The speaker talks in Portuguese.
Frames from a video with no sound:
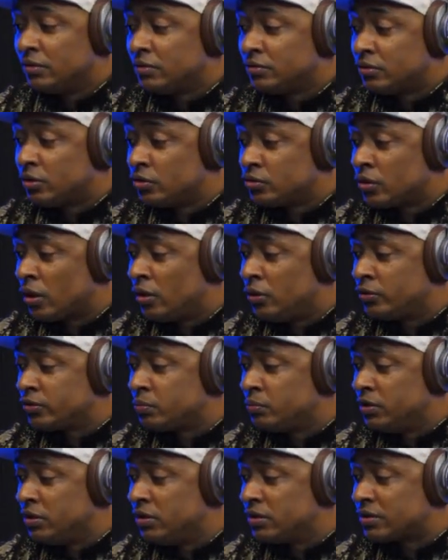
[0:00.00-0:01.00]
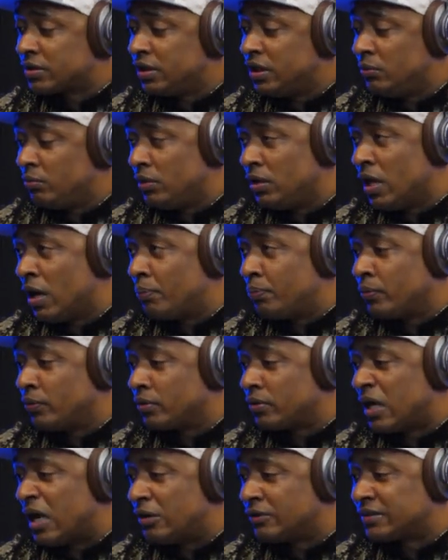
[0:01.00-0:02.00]
Seus olhos me discriminam por
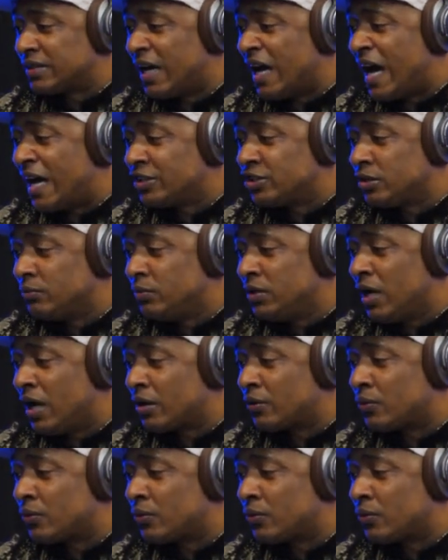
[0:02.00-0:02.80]
causa de minha